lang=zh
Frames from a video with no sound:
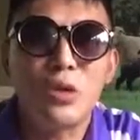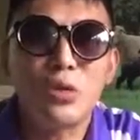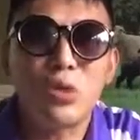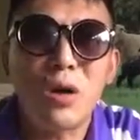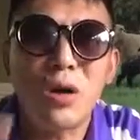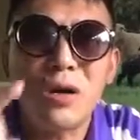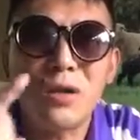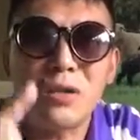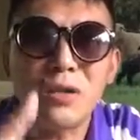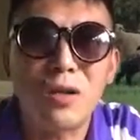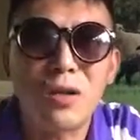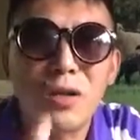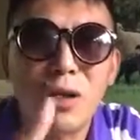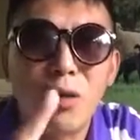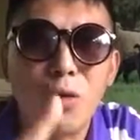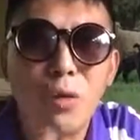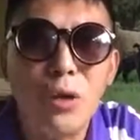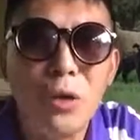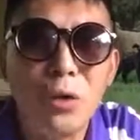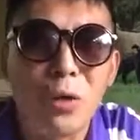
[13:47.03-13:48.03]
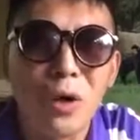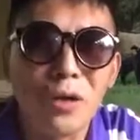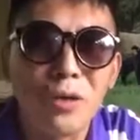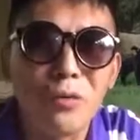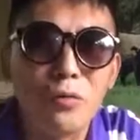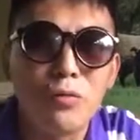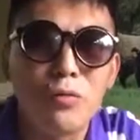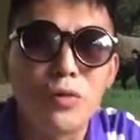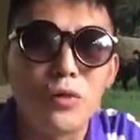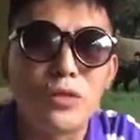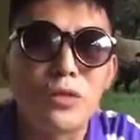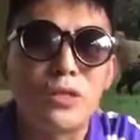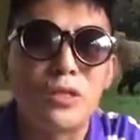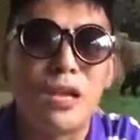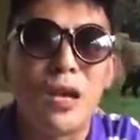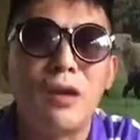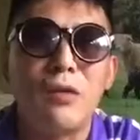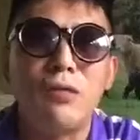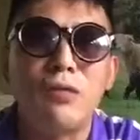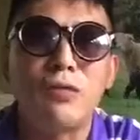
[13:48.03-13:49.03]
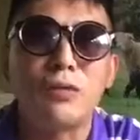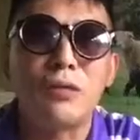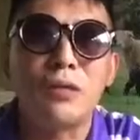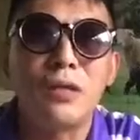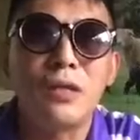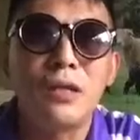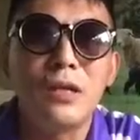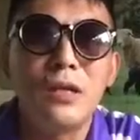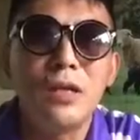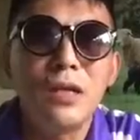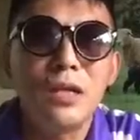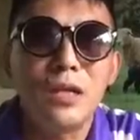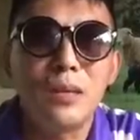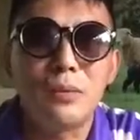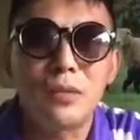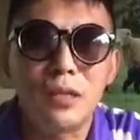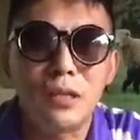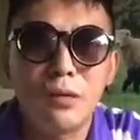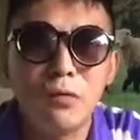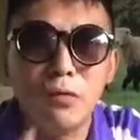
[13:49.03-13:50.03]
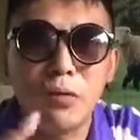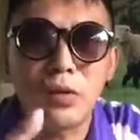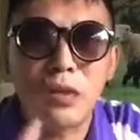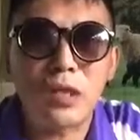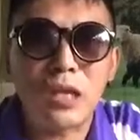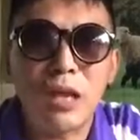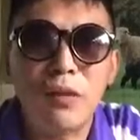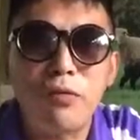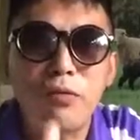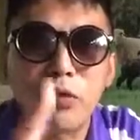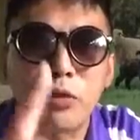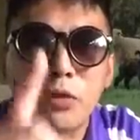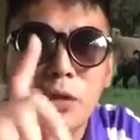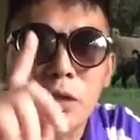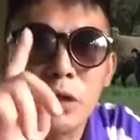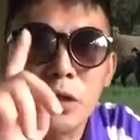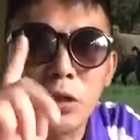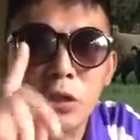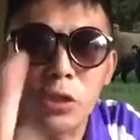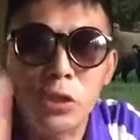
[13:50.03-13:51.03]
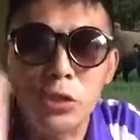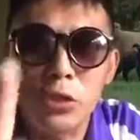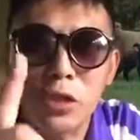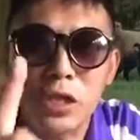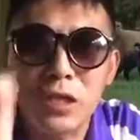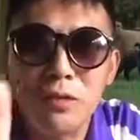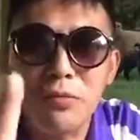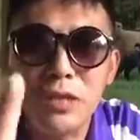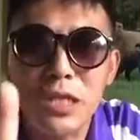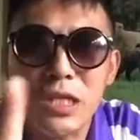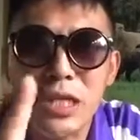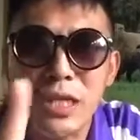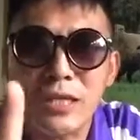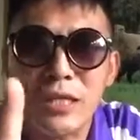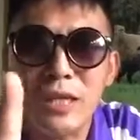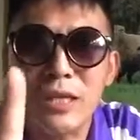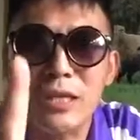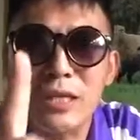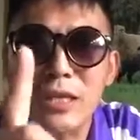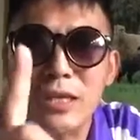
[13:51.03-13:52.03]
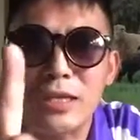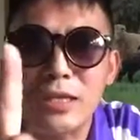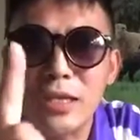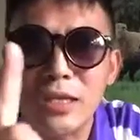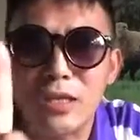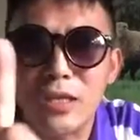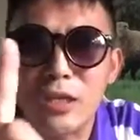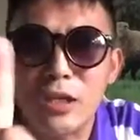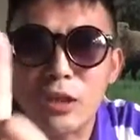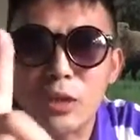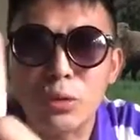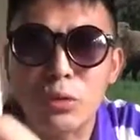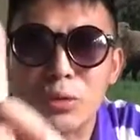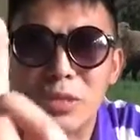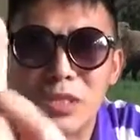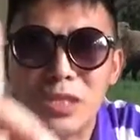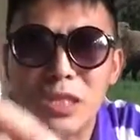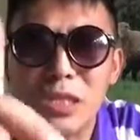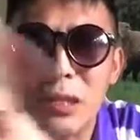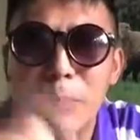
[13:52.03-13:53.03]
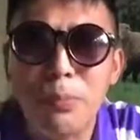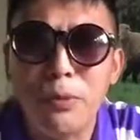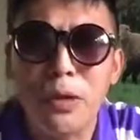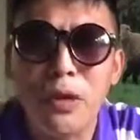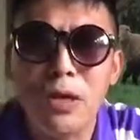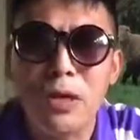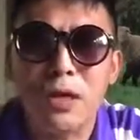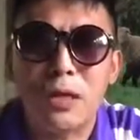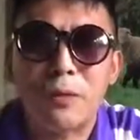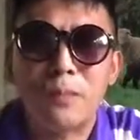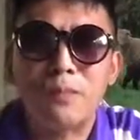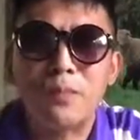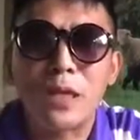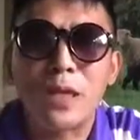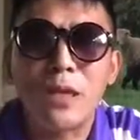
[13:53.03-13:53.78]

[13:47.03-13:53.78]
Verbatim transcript: 创造了辉煌的物质财富，那么这个物质财富就是因为现在的这个政治制度极其不合理，